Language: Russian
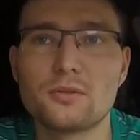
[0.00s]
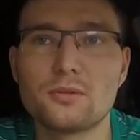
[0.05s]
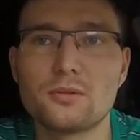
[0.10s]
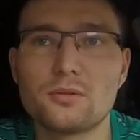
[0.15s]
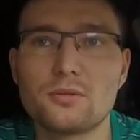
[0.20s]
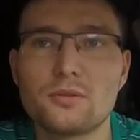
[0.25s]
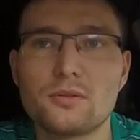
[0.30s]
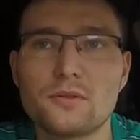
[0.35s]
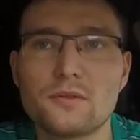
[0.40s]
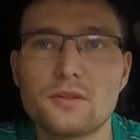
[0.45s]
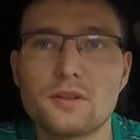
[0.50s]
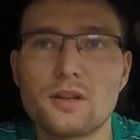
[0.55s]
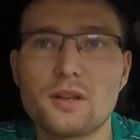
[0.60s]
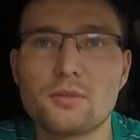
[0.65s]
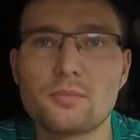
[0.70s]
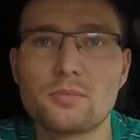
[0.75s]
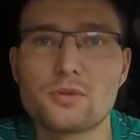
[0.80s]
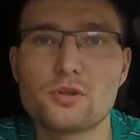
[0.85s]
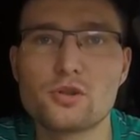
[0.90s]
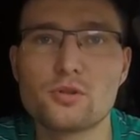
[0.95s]
Но не
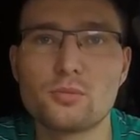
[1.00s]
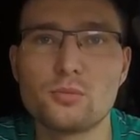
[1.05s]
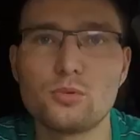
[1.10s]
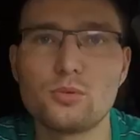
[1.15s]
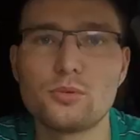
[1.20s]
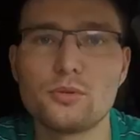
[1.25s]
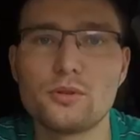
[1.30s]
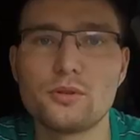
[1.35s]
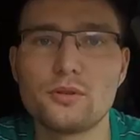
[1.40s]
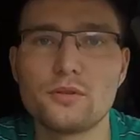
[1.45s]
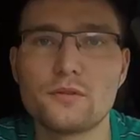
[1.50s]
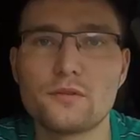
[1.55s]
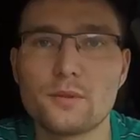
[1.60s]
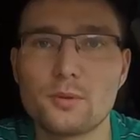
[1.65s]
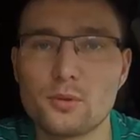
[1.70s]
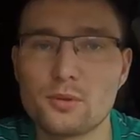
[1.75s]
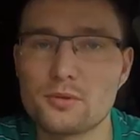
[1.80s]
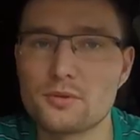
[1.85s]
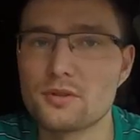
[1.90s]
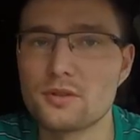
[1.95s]
знаю почему и
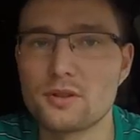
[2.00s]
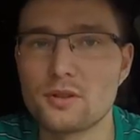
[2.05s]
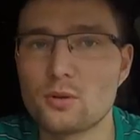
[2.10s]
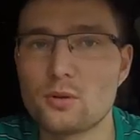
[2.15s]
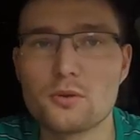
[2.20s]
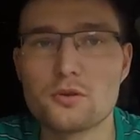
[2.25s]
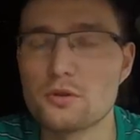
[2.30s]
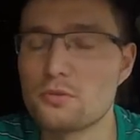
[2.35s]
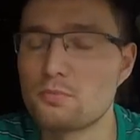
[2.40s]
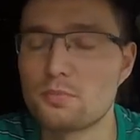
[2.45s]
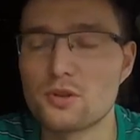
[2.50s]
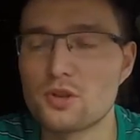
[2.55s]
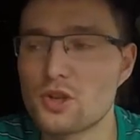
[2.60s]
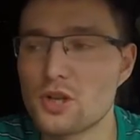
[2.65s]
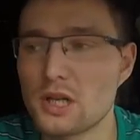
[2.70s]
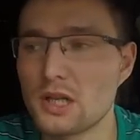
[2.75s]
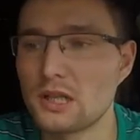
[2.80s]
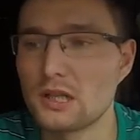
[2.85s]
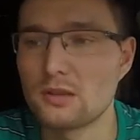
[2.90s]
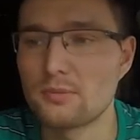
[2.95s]
завелся я очень
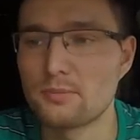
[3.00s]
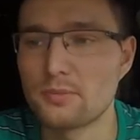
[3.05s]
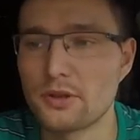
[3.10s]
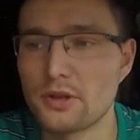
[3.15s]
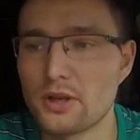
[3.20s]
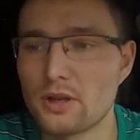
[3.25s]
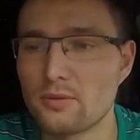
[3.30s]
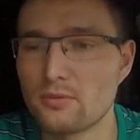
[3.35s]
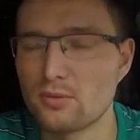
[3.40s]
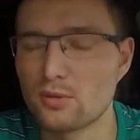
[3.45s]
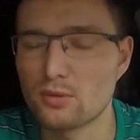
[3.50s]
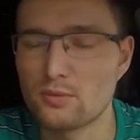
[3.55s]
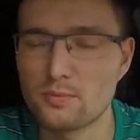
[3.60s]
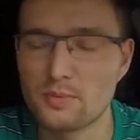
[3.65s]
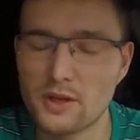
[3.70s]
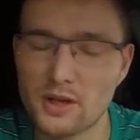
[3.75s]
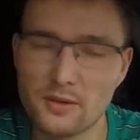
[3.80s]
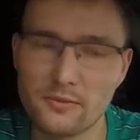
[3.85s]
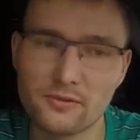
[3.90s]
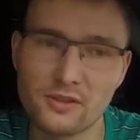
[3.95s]
печально, прям вот
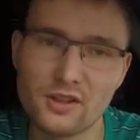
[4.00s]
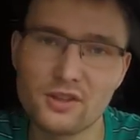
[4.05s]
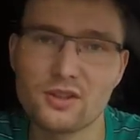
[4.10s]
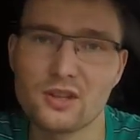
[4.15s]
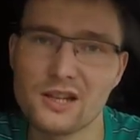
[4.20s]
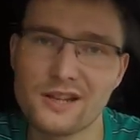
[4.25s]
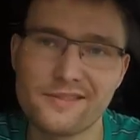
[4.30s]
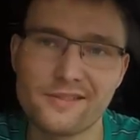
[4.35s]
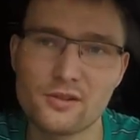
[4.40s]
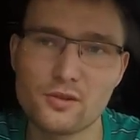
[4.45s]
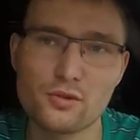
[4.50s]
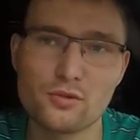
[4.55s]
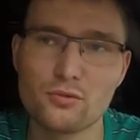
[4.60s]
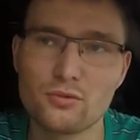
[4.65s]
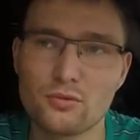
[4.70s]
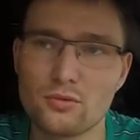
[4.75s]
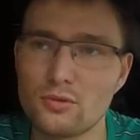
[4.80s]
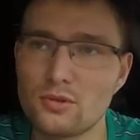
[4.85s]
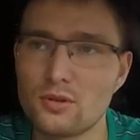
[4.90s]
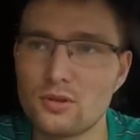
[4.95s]
прям в натяжечку.
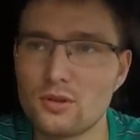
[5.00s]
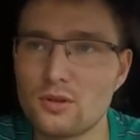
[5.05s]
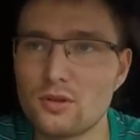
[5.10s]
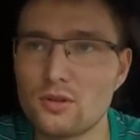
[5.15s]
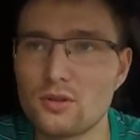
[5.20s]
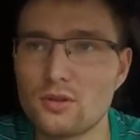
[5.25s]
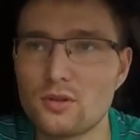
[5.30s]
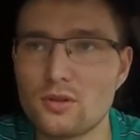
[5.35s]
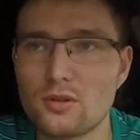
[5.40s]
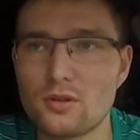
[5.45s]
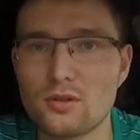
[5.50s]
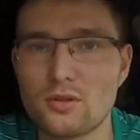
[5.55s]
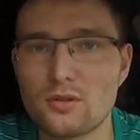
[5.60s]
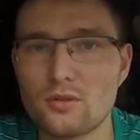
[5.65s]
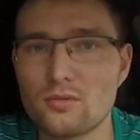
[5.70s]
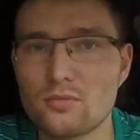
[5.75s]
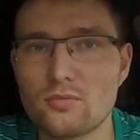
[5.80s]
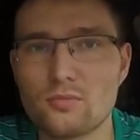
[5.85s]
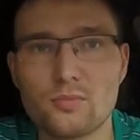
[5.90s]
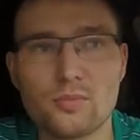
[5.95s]

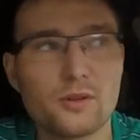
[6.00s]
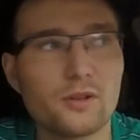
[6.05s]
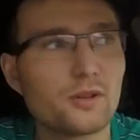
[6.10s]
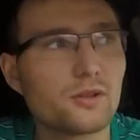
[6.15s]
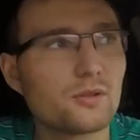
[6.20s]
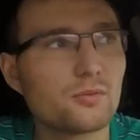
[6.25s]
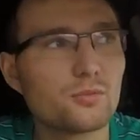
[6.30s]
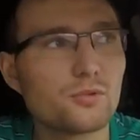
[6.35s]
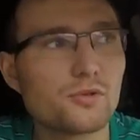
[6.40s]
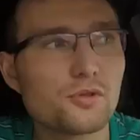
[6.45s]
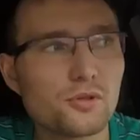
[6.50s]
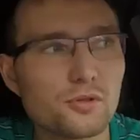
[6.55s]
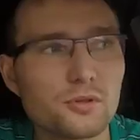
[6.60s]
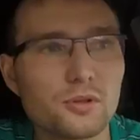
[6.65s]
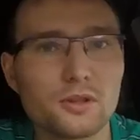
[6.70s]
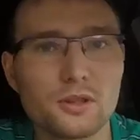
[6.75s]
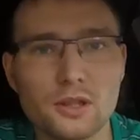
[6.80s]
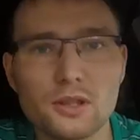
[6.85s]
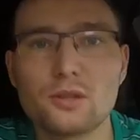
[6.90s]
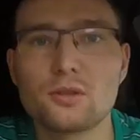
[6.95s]
Поэтому
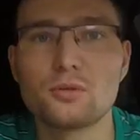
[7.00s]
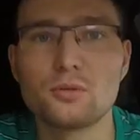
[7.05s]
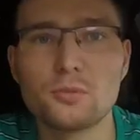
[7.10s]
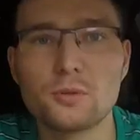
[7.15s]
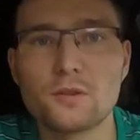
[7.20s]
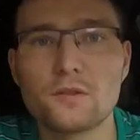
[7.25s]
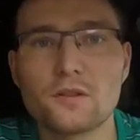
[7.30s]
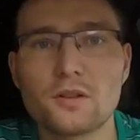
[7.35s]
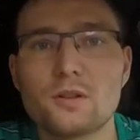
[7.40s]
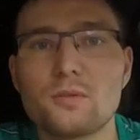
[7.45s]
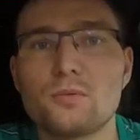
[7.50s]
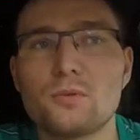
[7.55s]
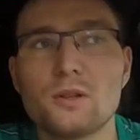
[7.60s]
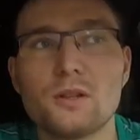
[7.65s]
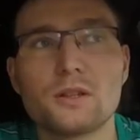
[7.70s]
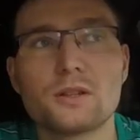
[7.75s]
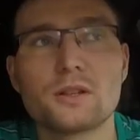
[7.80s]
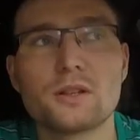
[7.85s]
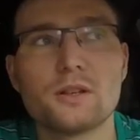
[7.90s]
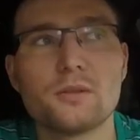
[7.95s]
что-то надо думать с
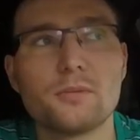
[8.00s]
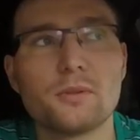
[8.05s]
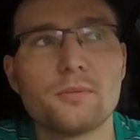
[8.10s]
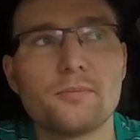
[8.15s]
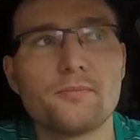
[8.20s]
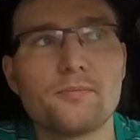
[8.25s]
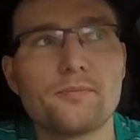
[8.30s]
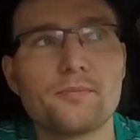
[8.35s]
аккумуляторами.